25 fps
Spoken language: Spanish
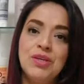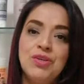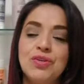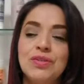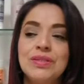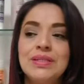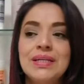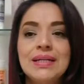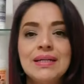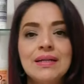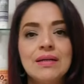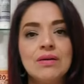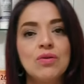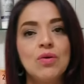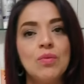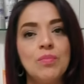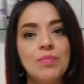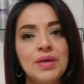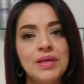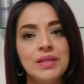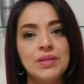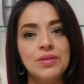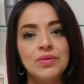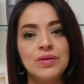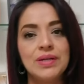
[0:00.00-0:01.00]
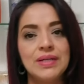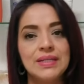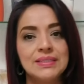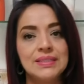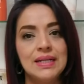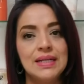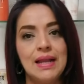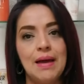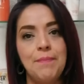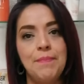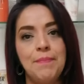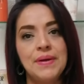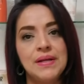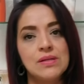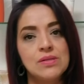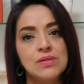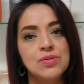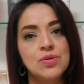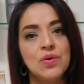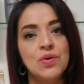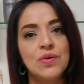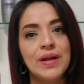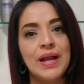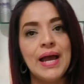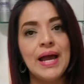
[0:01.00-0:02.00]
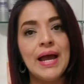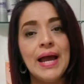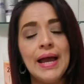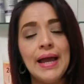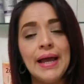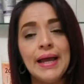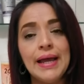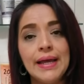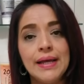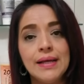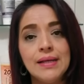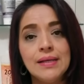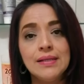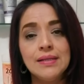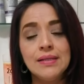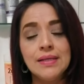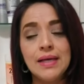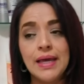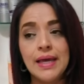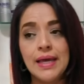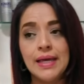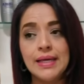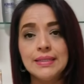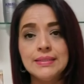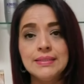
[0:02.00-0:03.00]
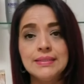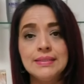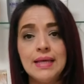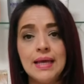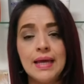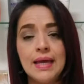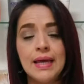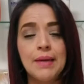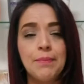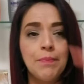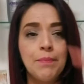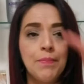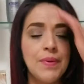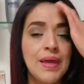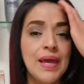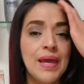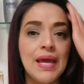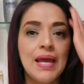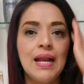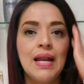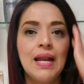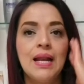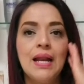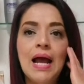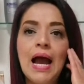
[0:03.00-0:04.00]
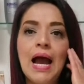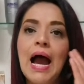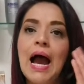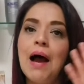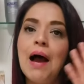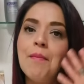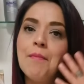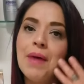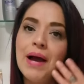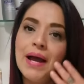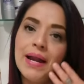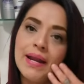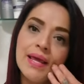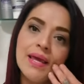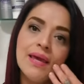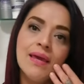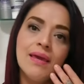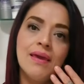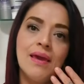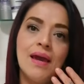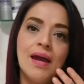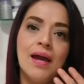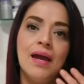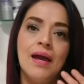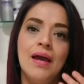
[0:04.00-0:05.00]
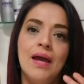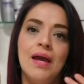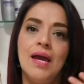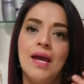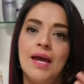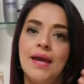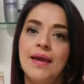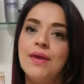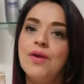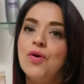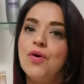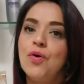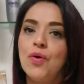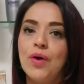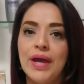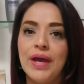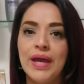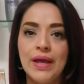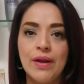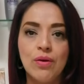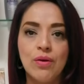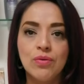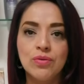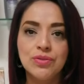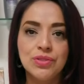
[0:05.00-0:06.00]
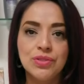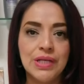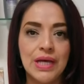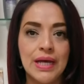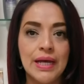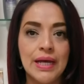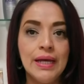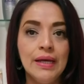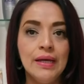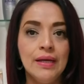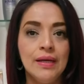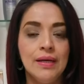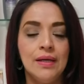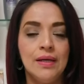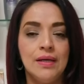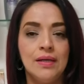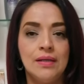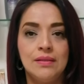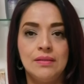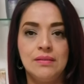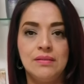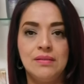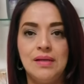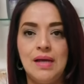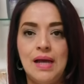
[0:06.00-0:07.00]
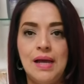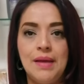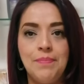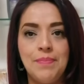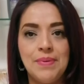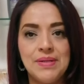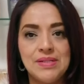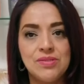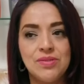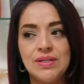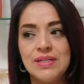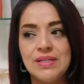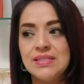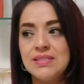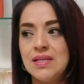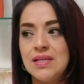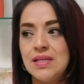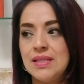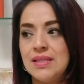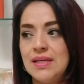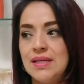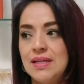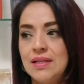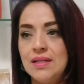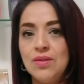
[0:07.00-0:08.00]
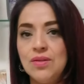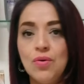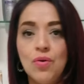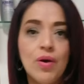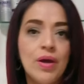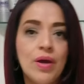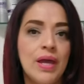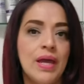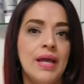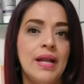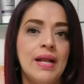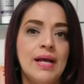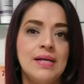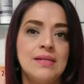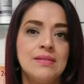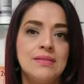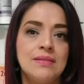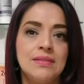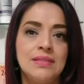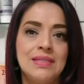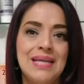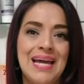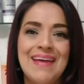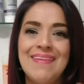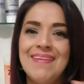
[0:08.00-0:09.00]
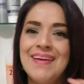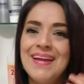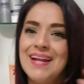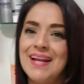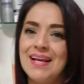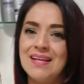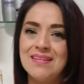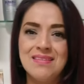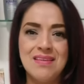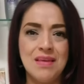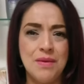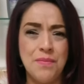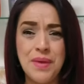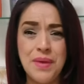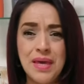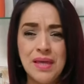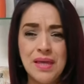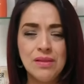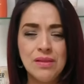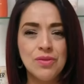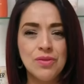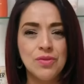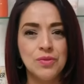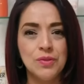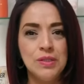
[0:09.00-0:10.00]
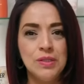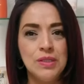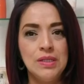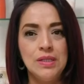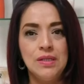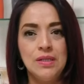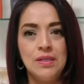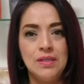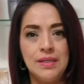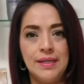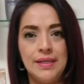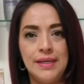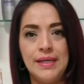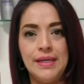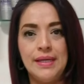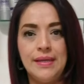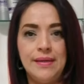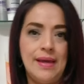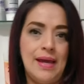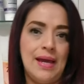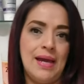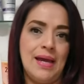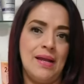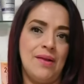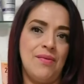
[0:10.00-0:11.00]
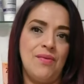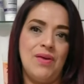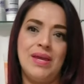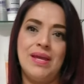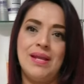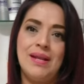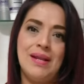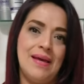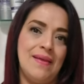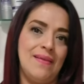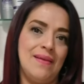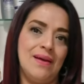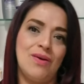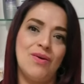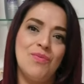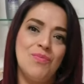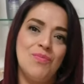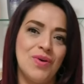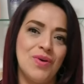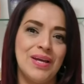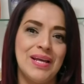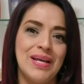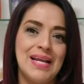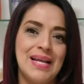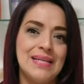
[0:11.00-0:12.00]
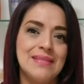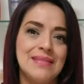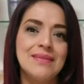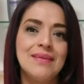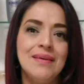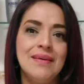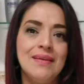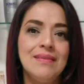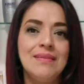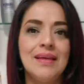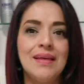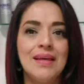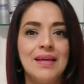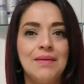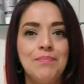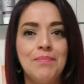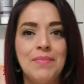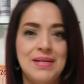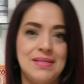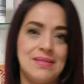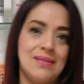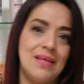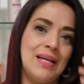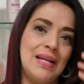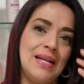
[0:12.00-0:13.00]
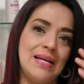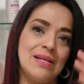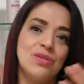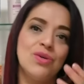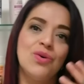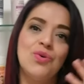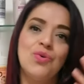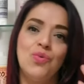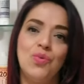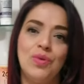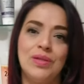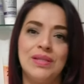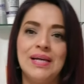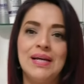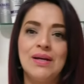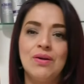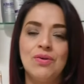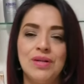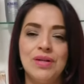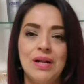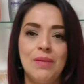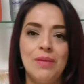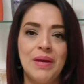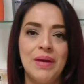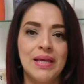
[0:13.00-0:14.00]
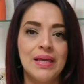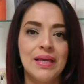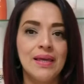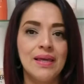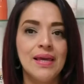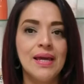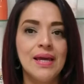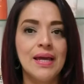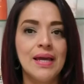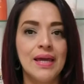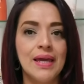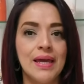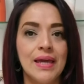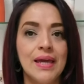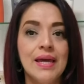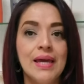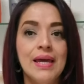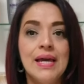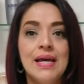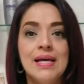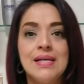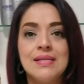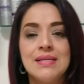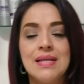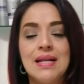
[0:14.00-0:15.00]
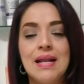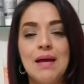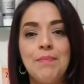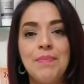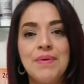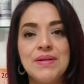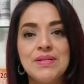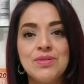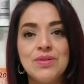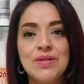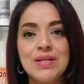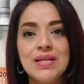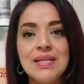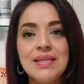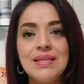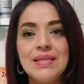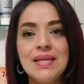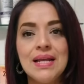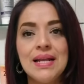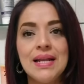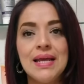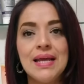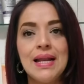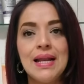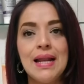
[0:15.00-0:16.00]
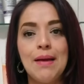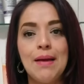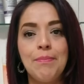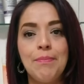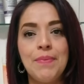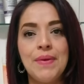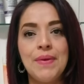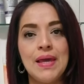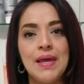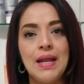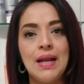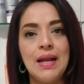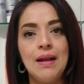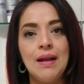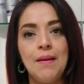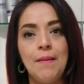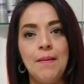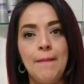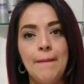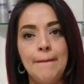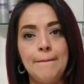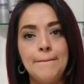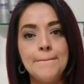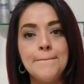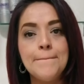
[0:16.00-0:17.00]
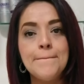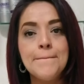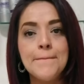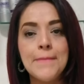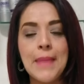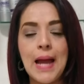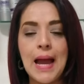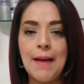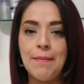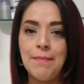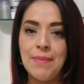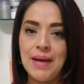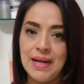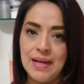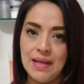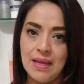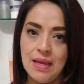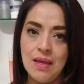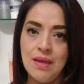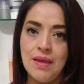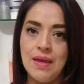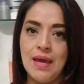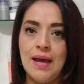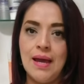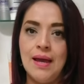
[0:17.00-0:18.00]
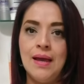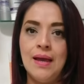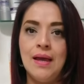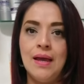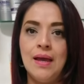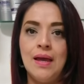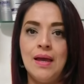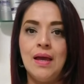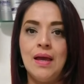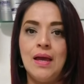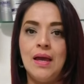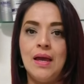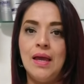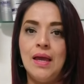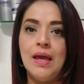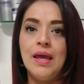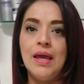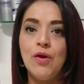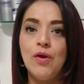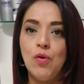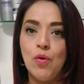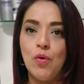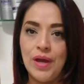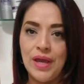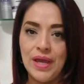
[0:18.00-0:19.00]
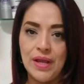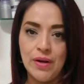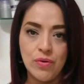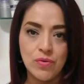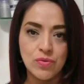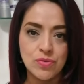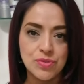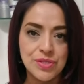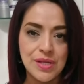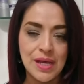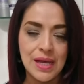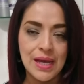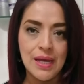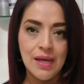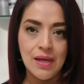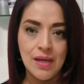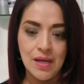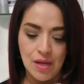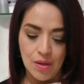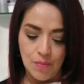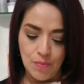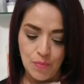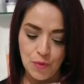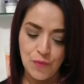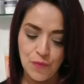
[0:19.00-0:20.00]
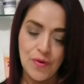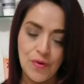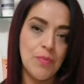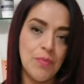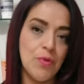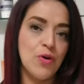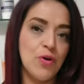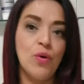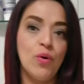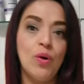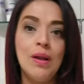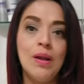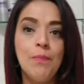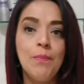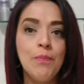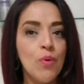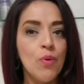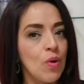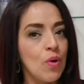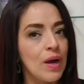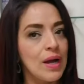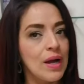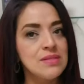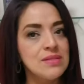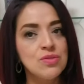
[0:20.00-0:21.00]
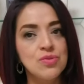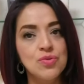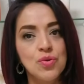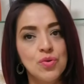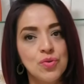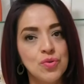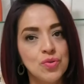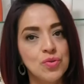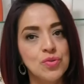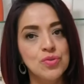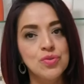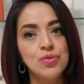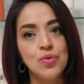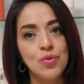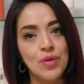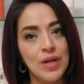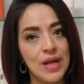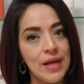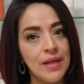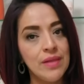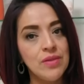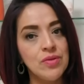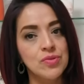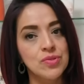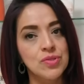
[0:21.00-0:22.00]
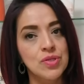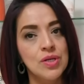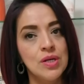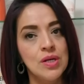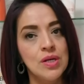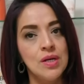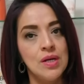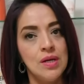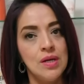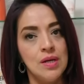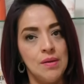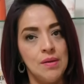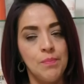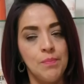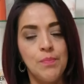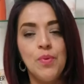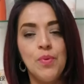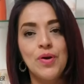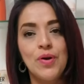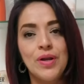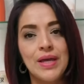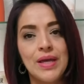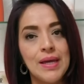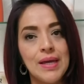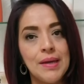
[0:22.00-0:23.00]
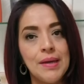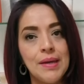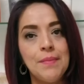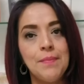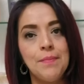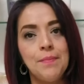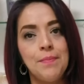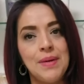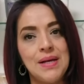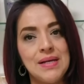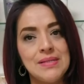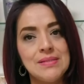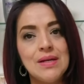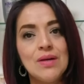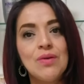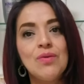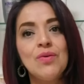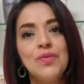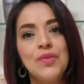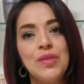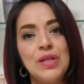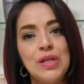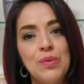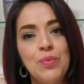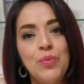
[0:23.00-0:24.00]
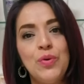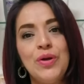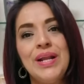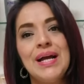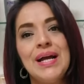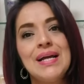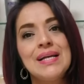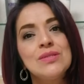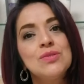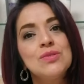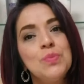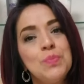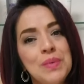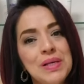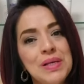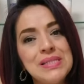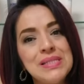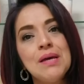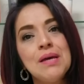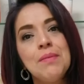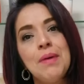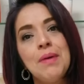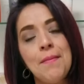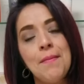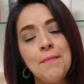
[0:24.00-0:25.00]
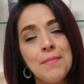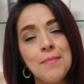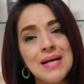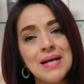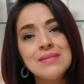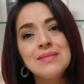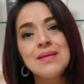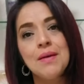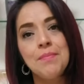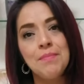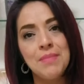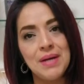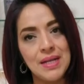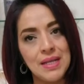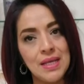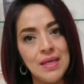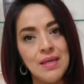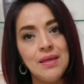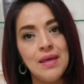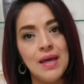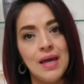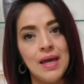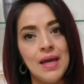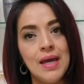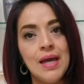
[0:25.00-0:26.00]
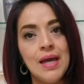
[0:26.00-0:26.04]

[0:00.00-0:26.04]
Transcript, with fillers: yo te recomiendo que si la persona es de piel amarilla y ojerosa, hay personas que tienen ojeras ya de nacimiento, eh, ya no hay nada como que las quite, más que las ocultan con el maquillaje. Si la persona tiene la piel amarilla y ojerosa, por favor no le pongas tonos dorados porque vas a contribuir a que su piel se vea más amarilla